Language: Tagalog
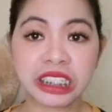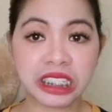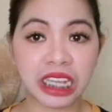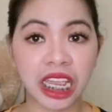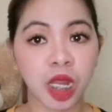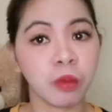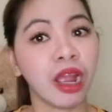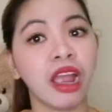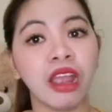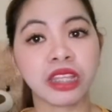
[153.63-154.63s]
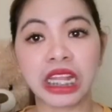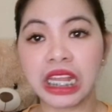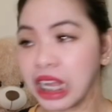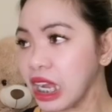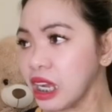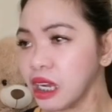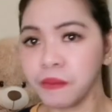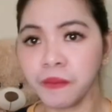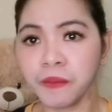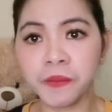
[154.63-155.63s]
like mga talagang
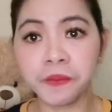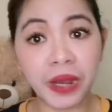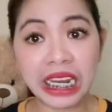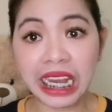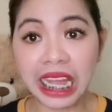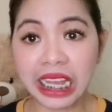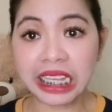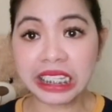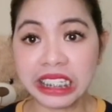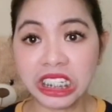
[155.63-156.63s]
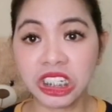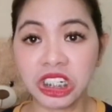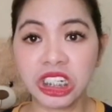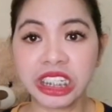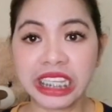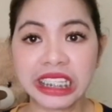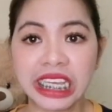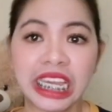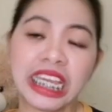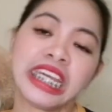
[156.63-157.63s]
panglalaking t-shirt
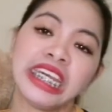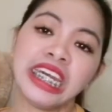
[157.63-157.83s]
kasi